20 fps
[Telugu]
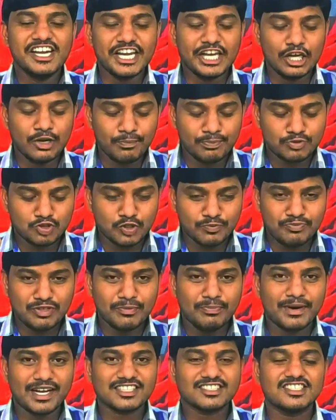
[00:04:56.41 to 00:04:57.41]
నిన్ను
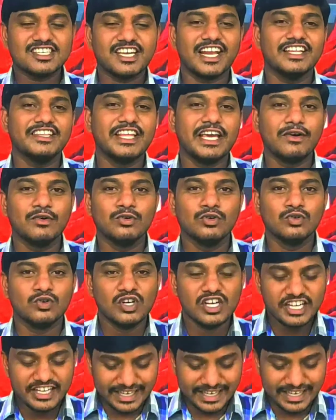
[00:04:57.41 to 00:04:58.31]
తృప్తిపరచగల దేవుడు